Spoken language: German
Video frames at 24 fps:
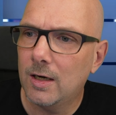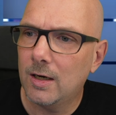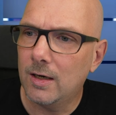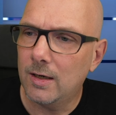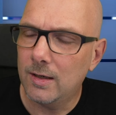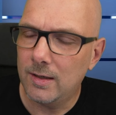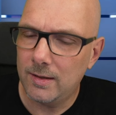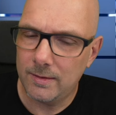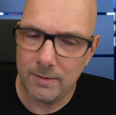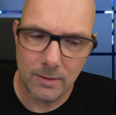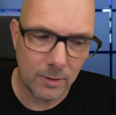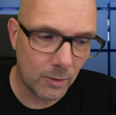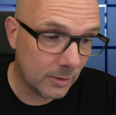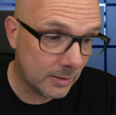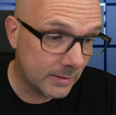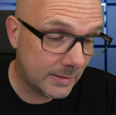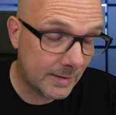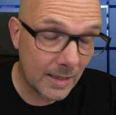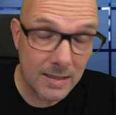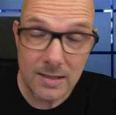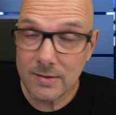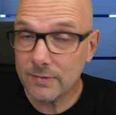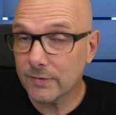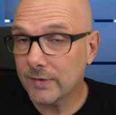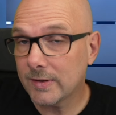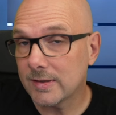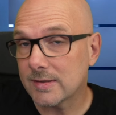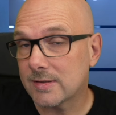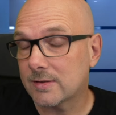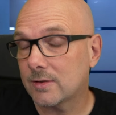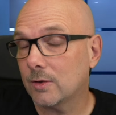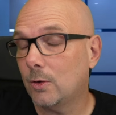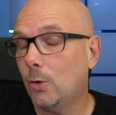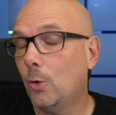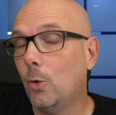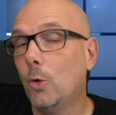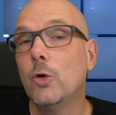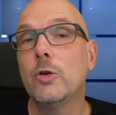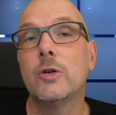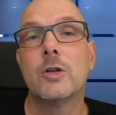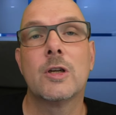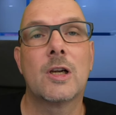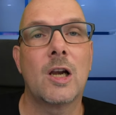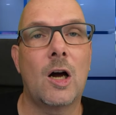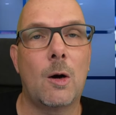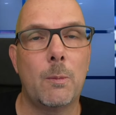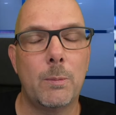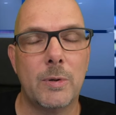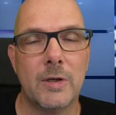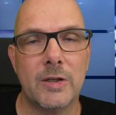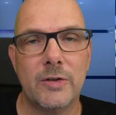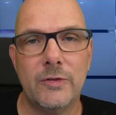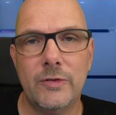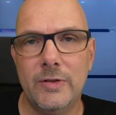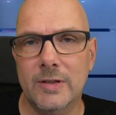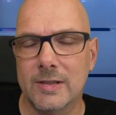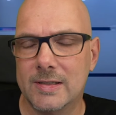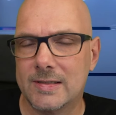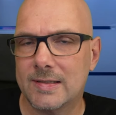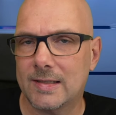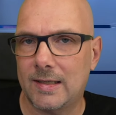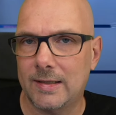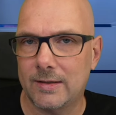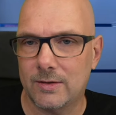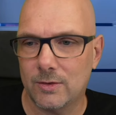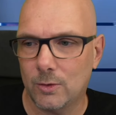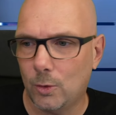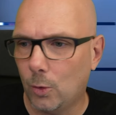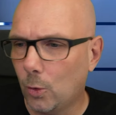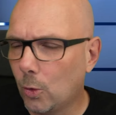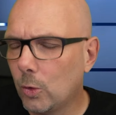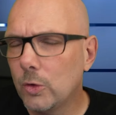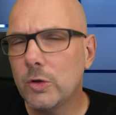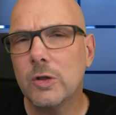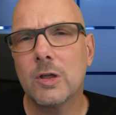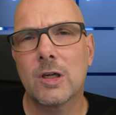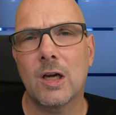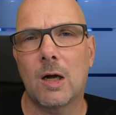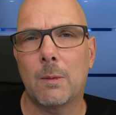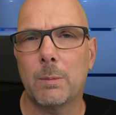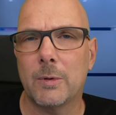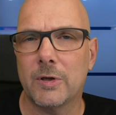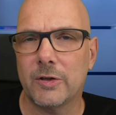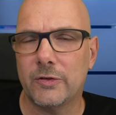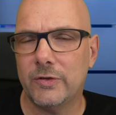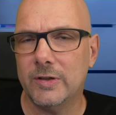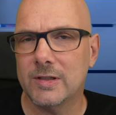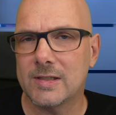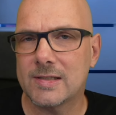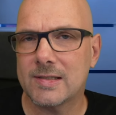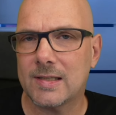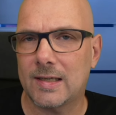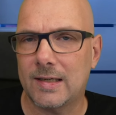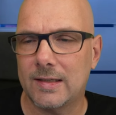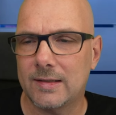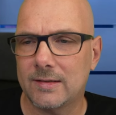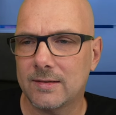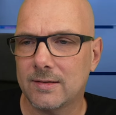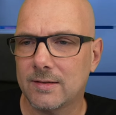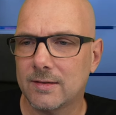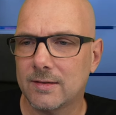Äh, das frisst unglaublich viel Zeit. Unglaublich viel Zeit.